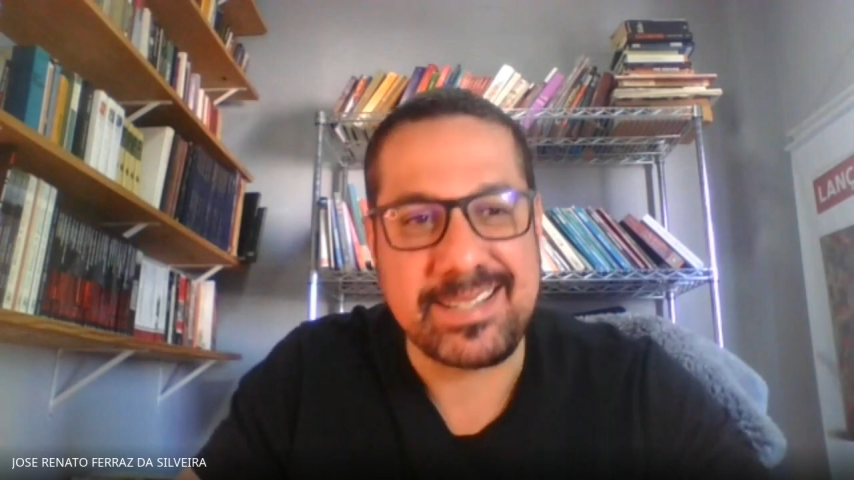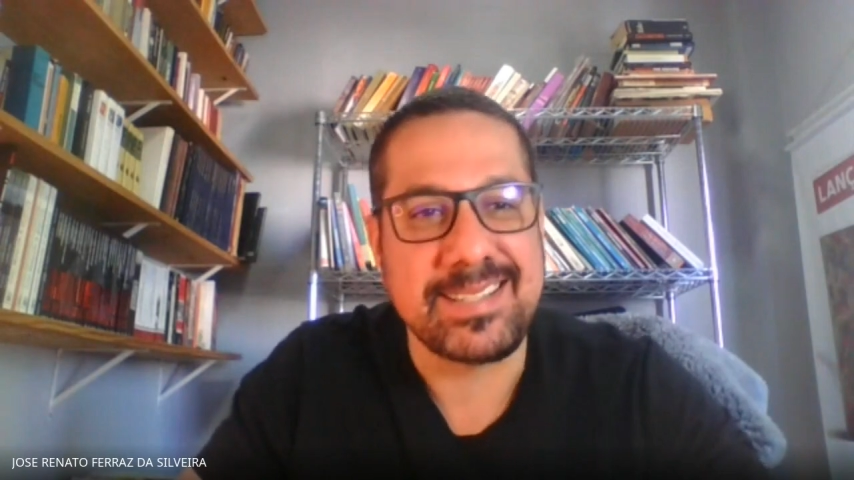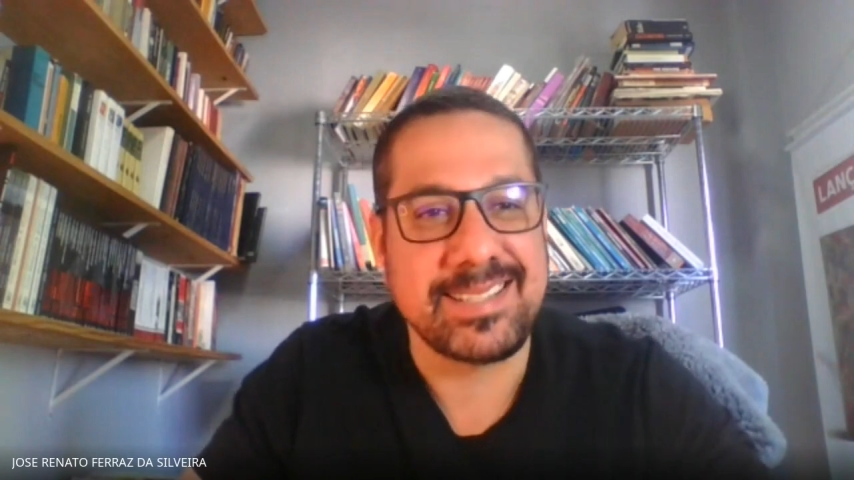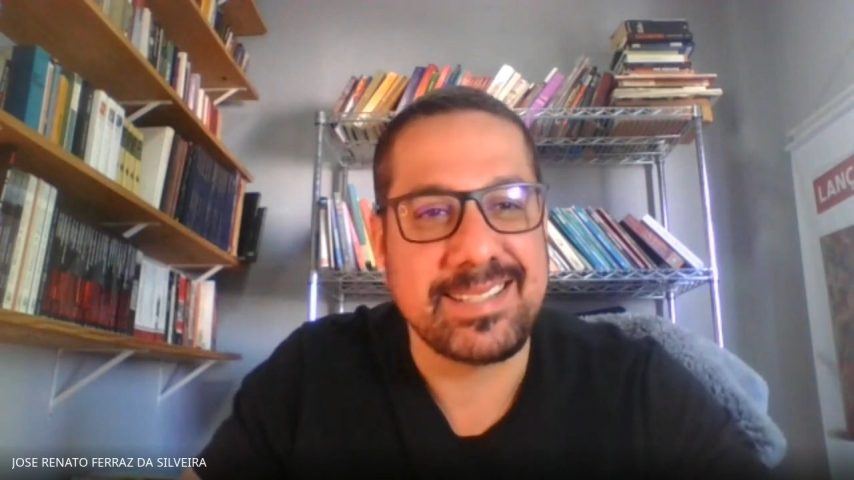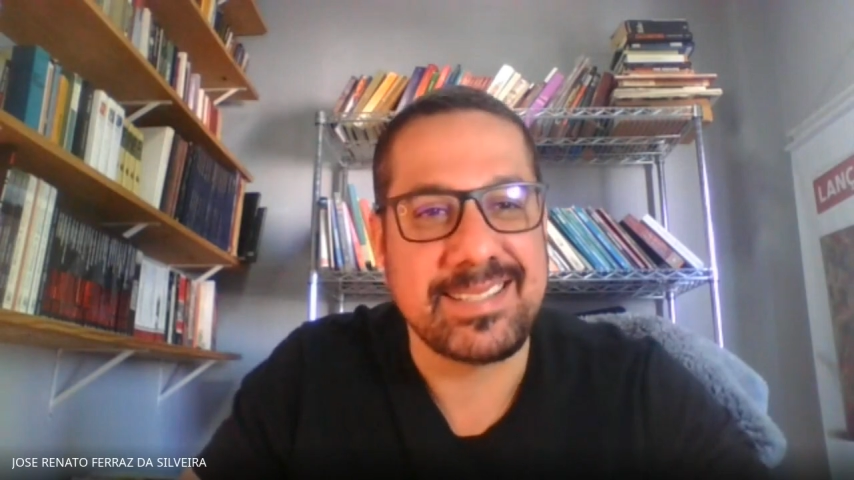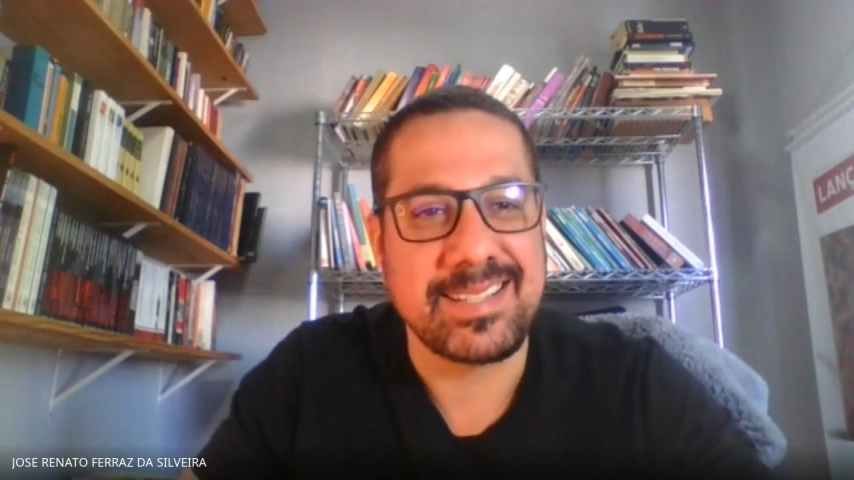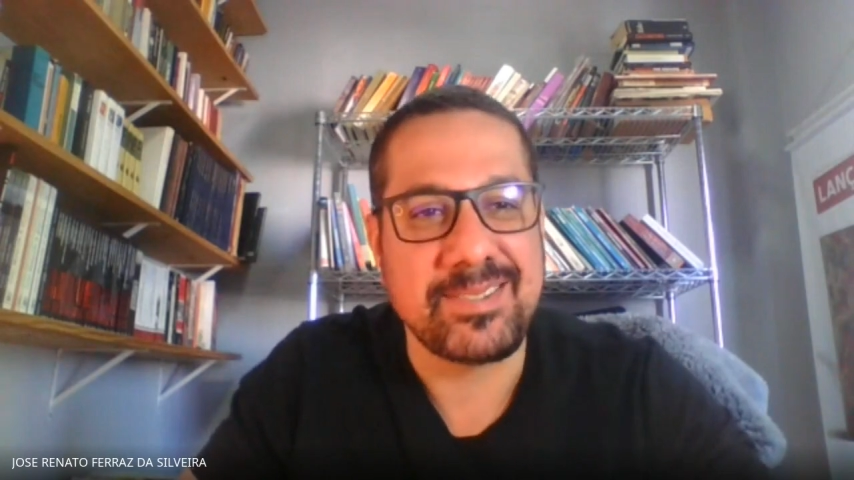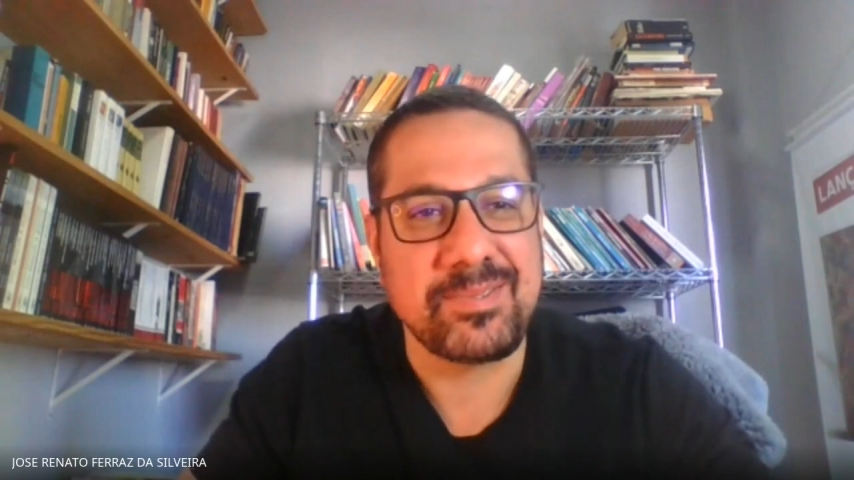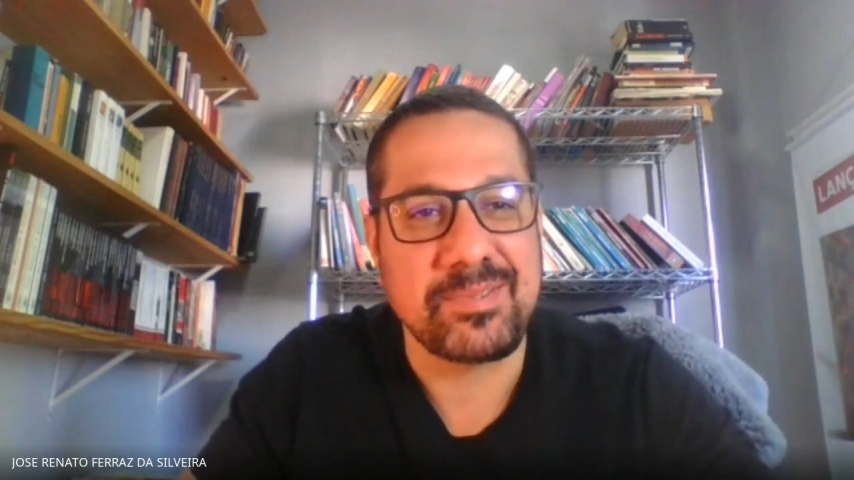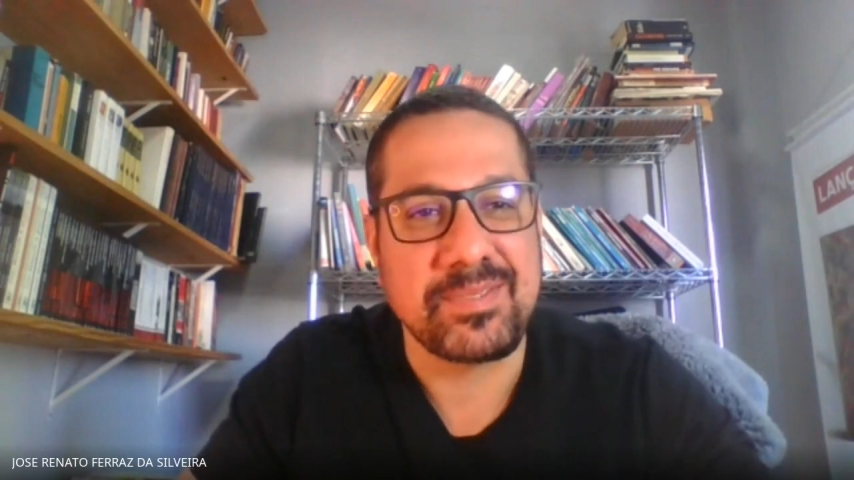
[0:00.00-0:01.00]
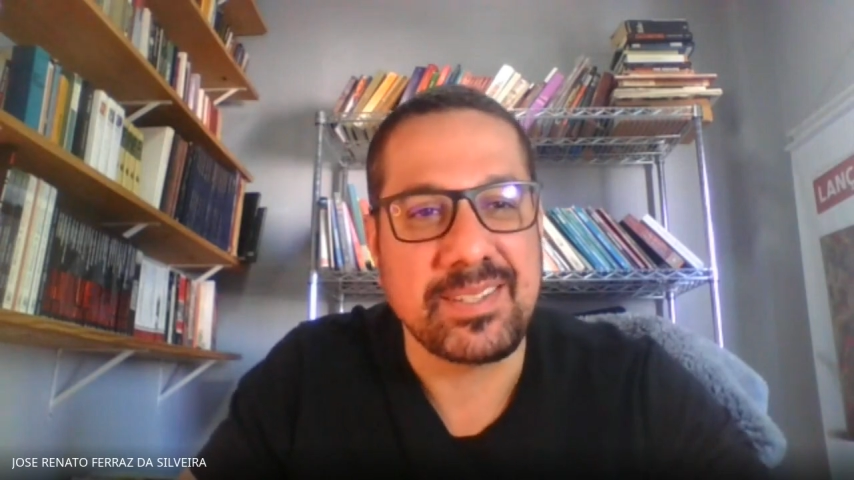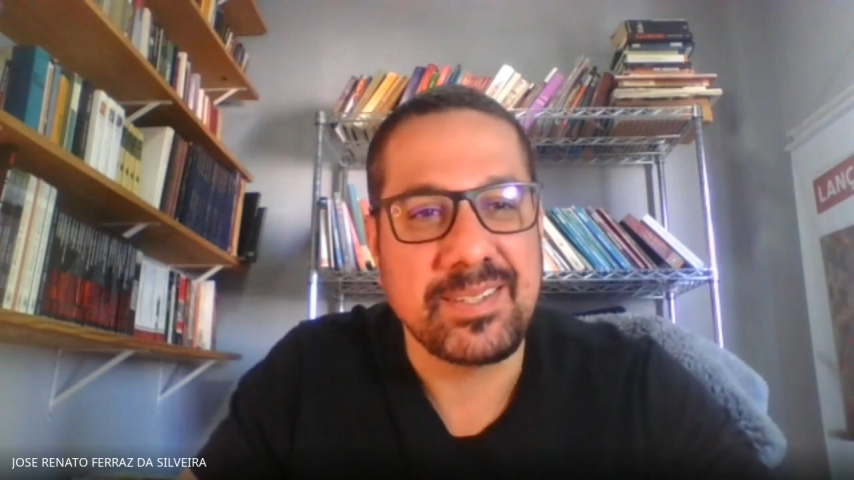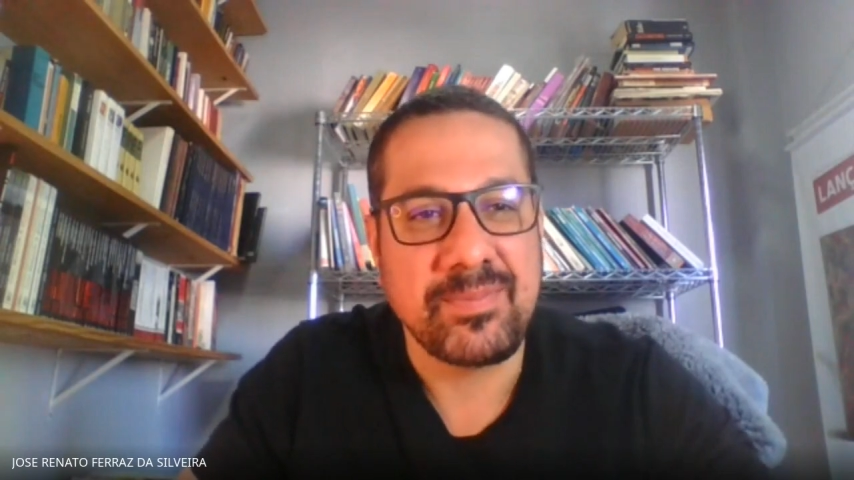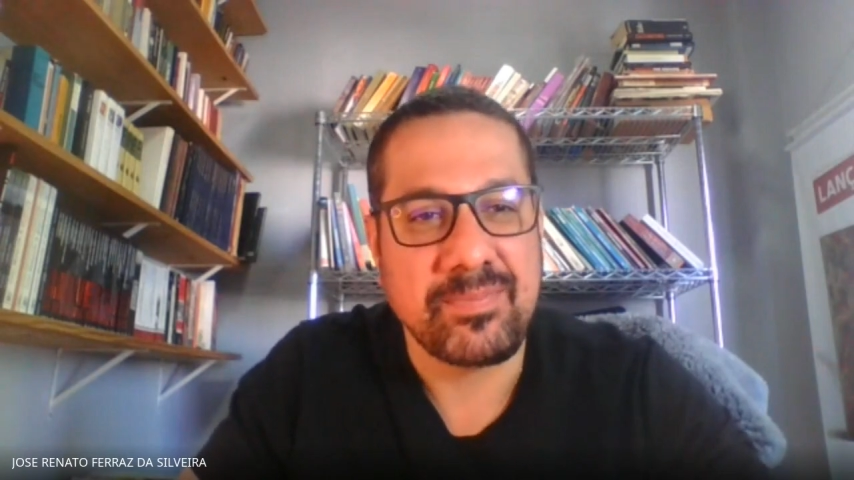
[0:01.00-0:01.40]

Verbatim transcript: sim, sem dúvida.